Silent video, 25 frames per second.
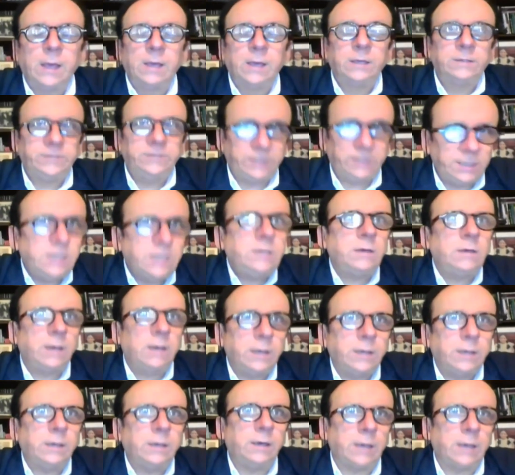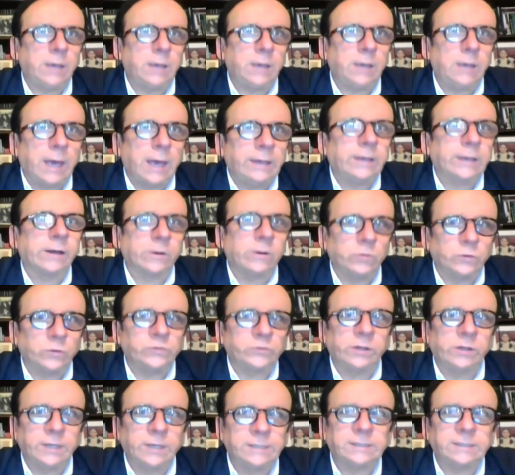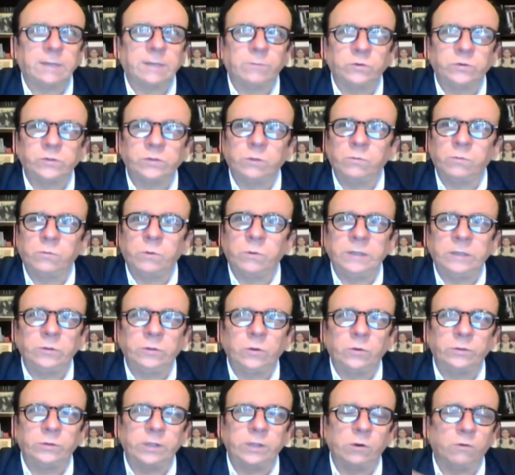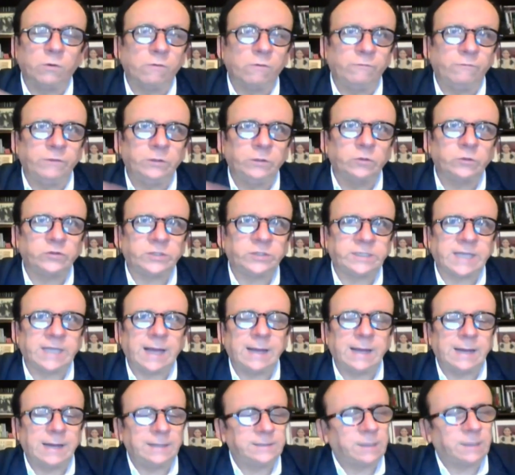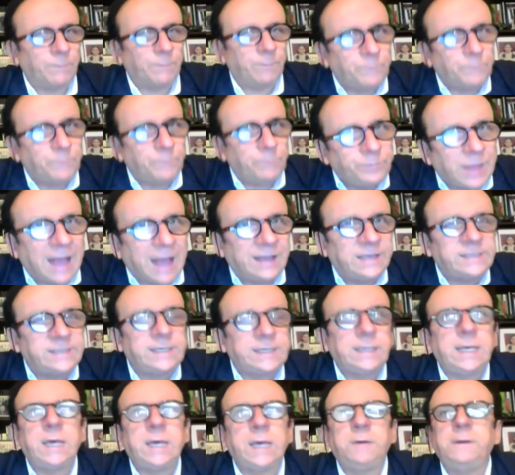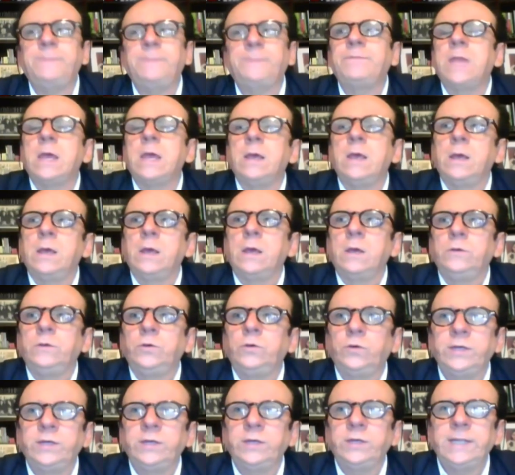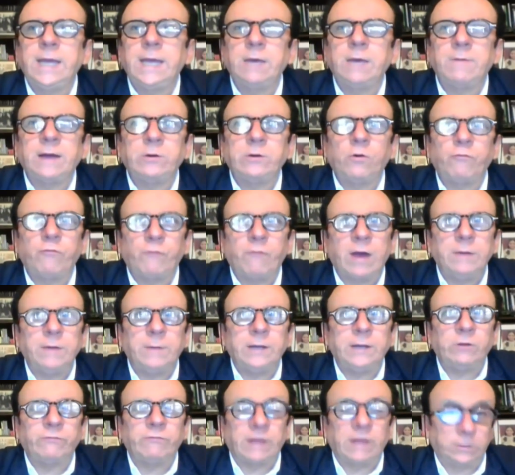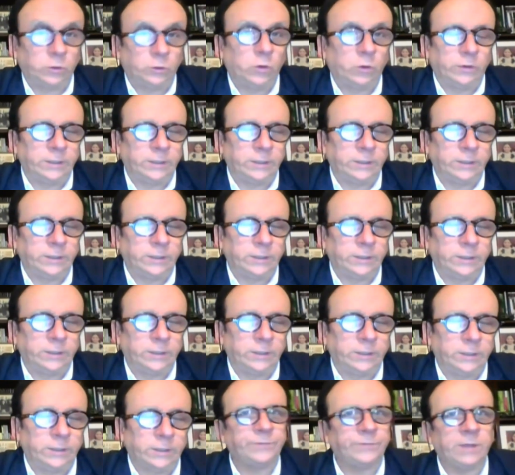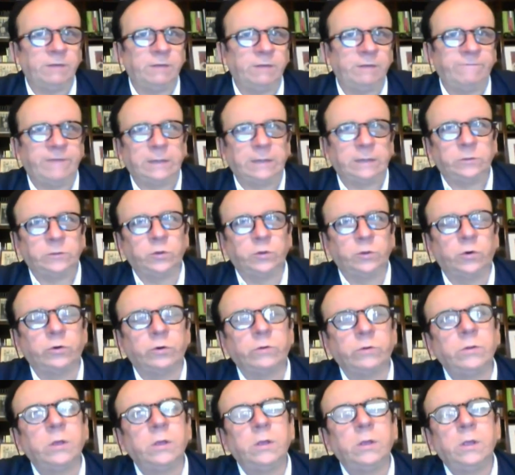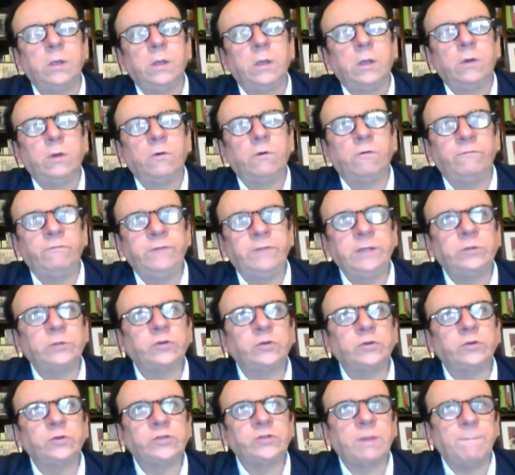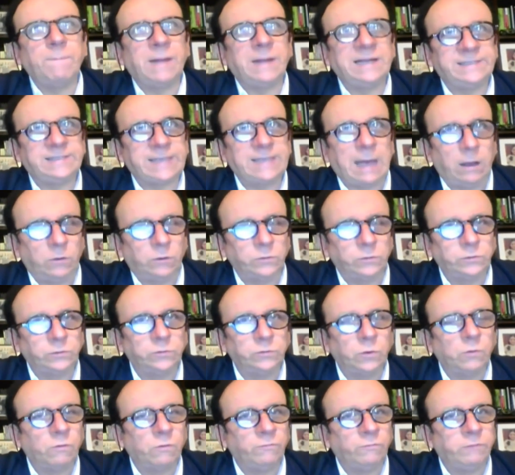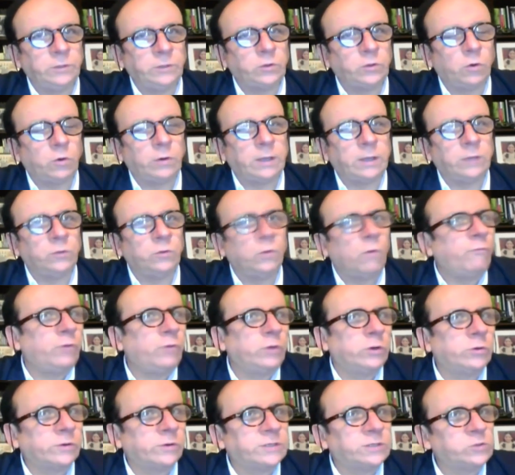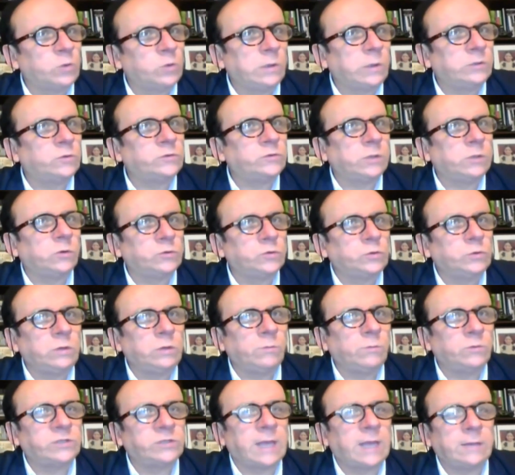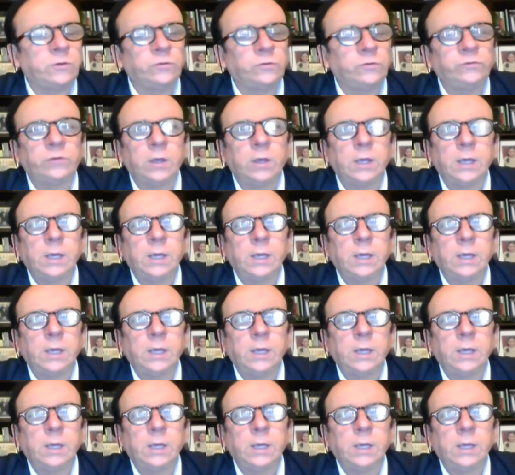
sí eh, hay que reconocer que estamos en un momento donde los conflictos están al alza. ¿A qué se deben? Yo diría hay varios, hay varios factores. En primer lugar, el factor conflictos embalsados, ¿no? conflictos que no fueron resueltos en los últimos años